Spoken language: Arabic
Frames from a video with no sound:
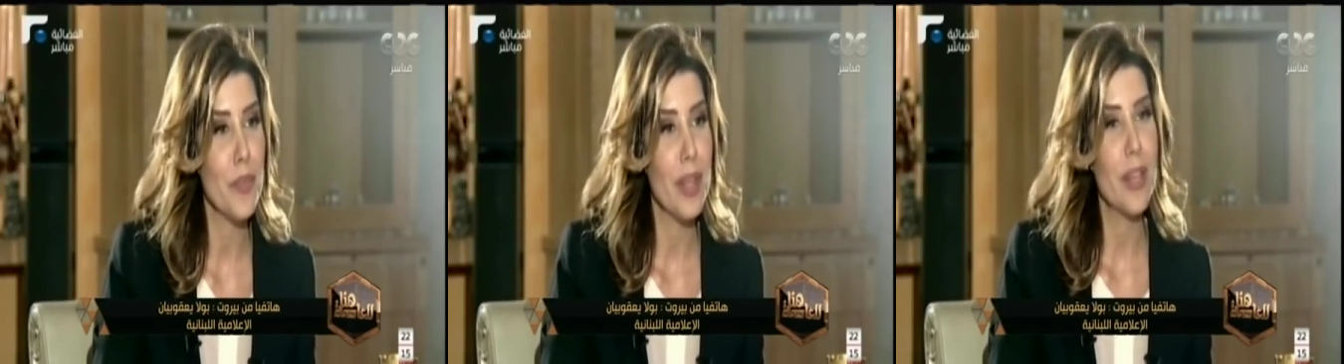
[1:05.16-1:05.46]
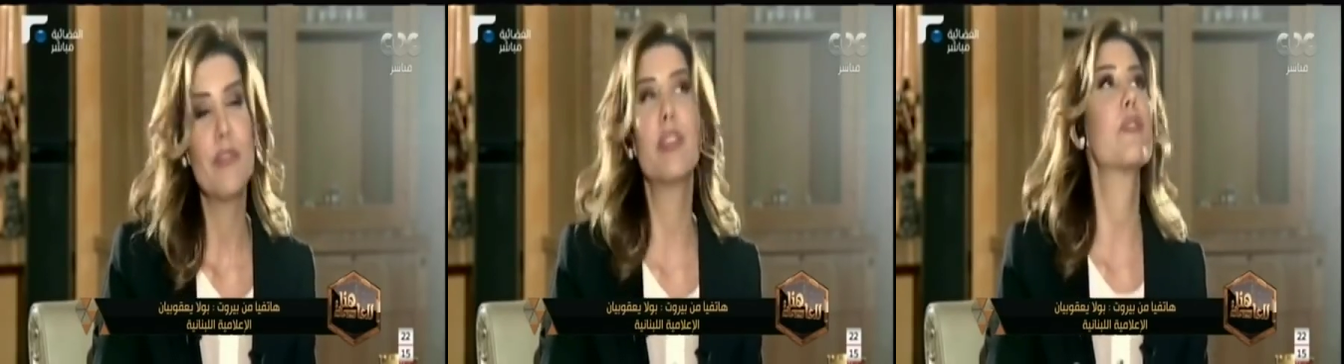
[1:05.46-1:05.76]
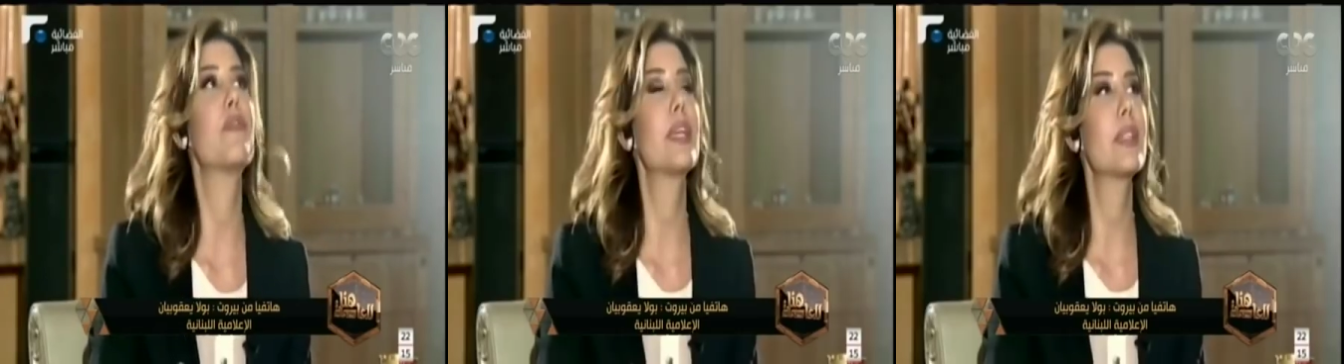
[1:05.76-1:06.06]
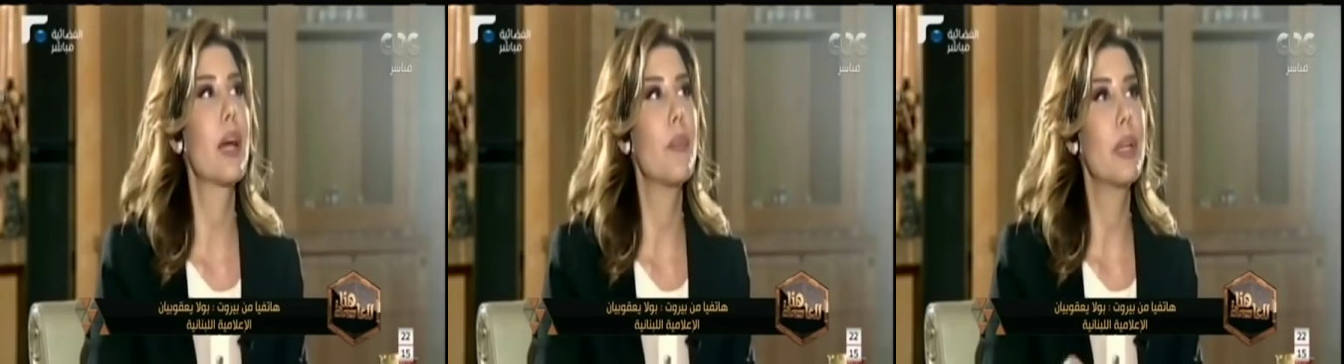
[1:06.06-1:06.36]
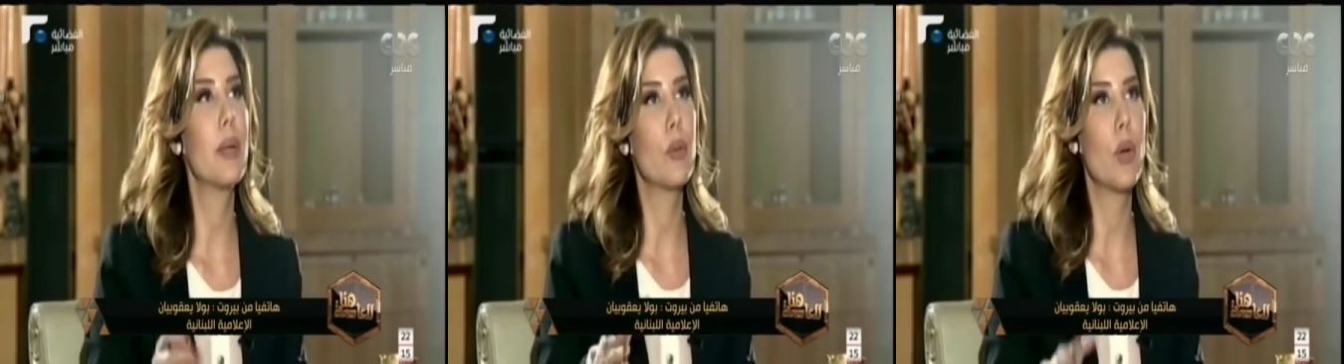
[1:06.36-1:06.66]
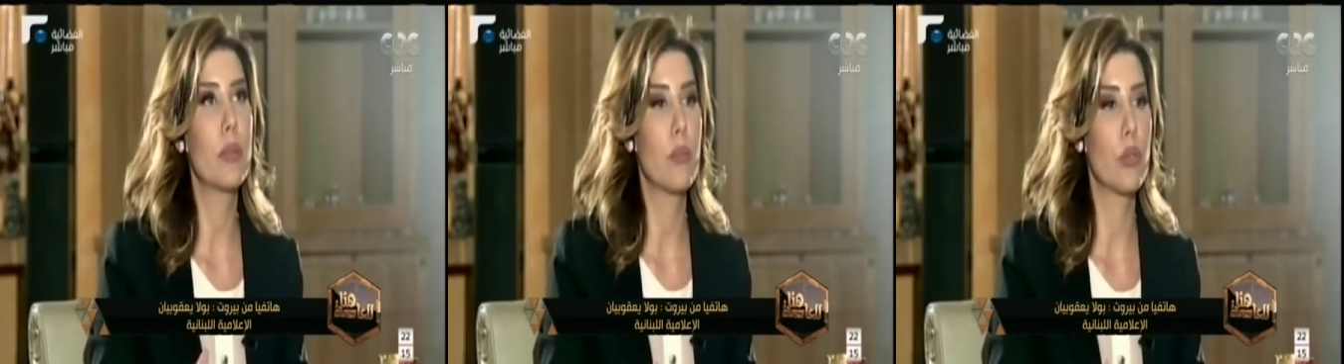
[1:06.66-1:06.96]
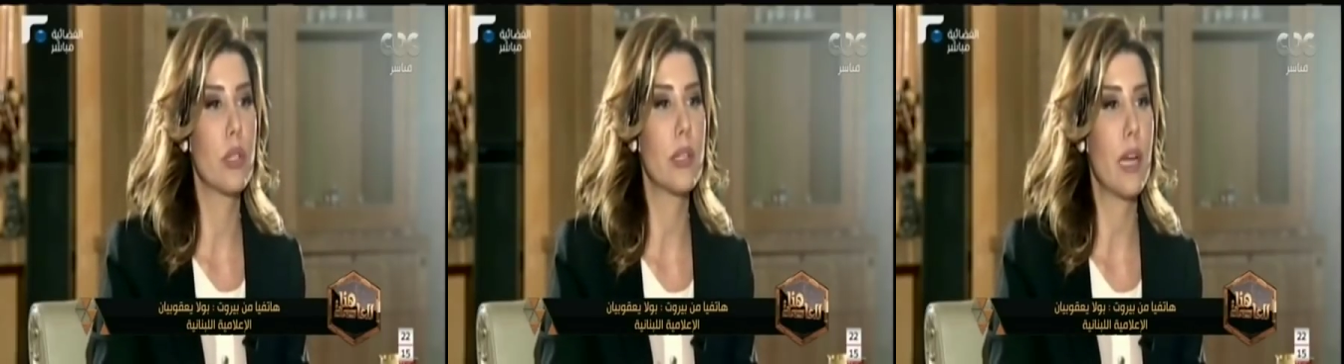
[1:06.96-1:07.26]
يوم اخر
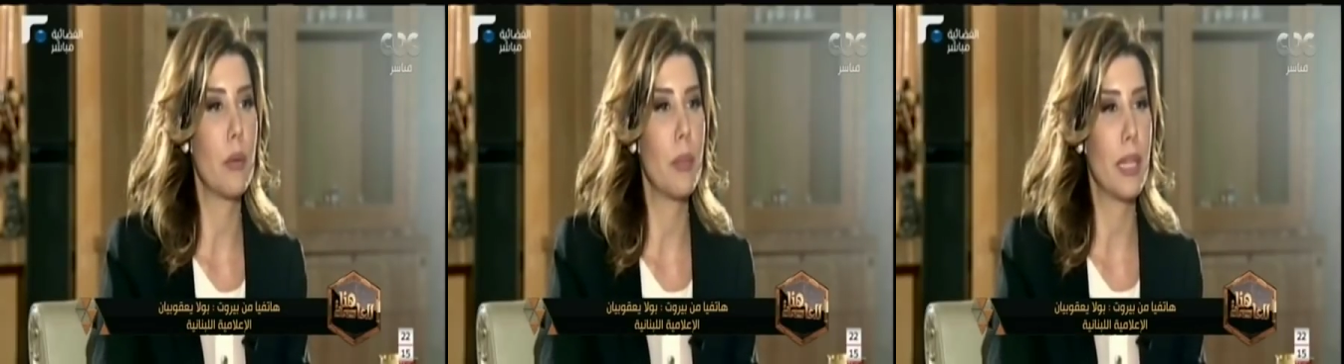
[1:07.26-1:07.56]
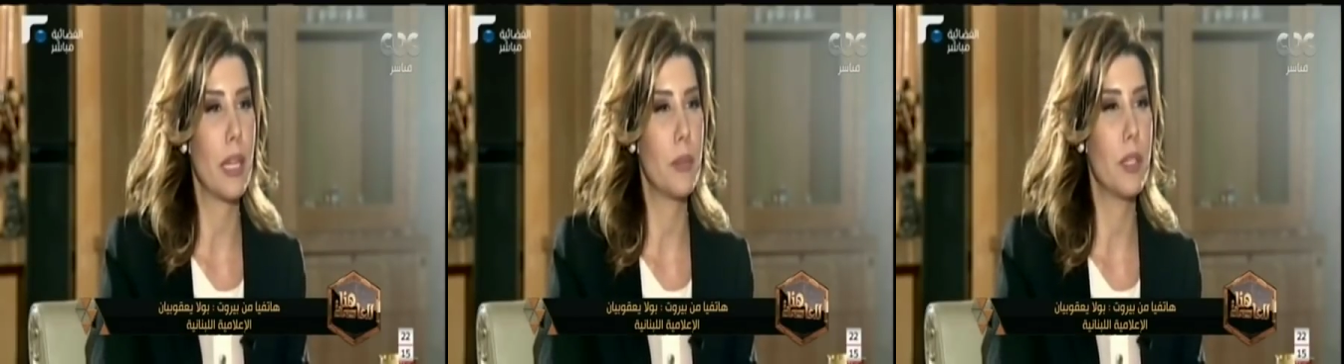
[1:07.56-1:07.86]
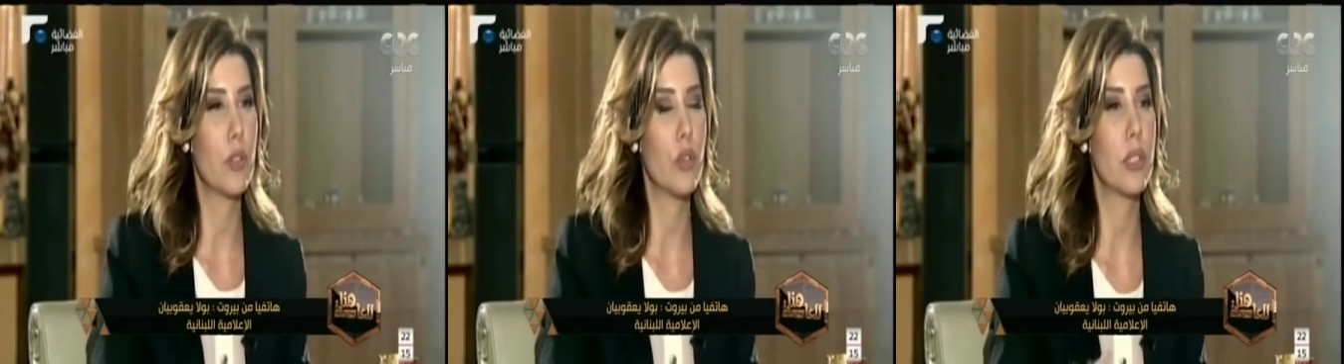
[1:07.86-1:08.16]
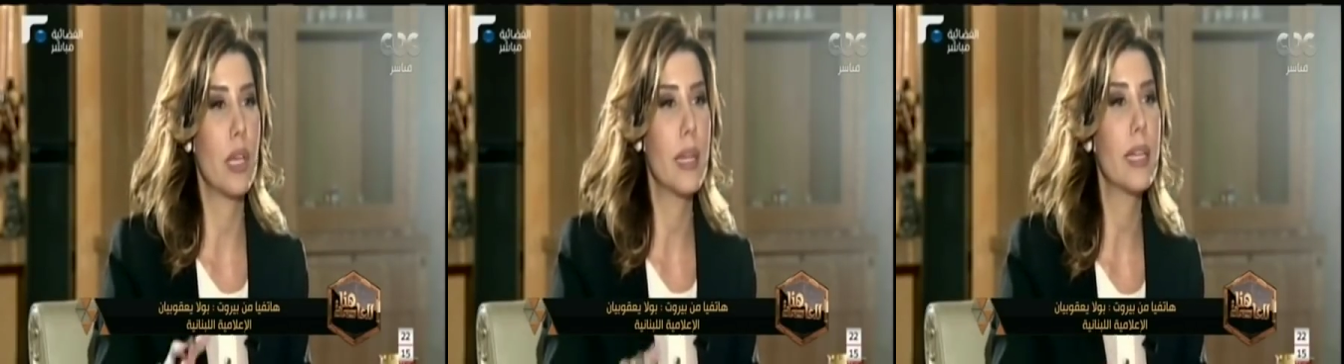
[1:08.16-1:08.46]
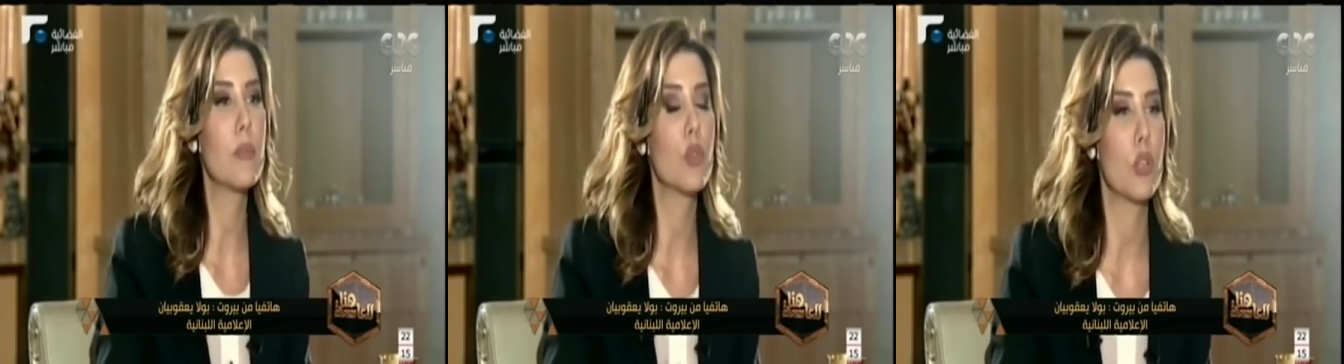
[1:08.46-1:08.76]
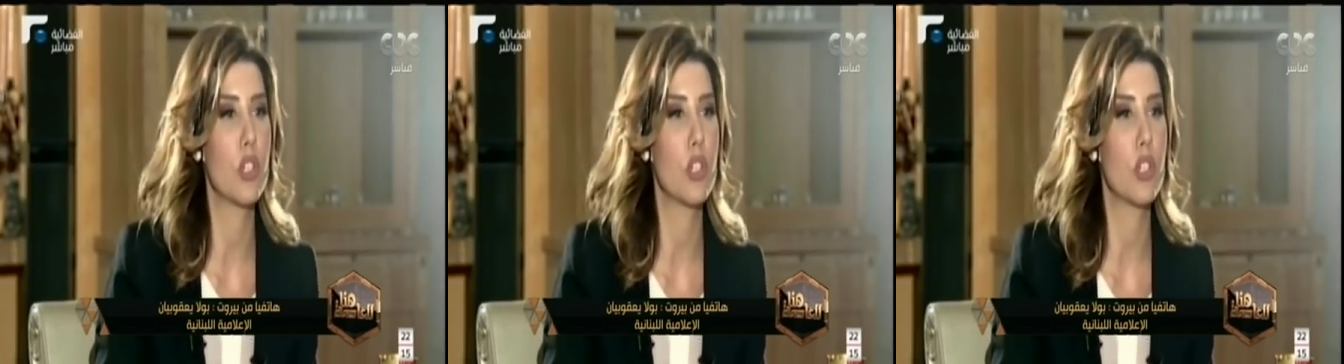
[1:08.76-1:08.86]
اصعب لحظه في هذا ايه اصعب حاجه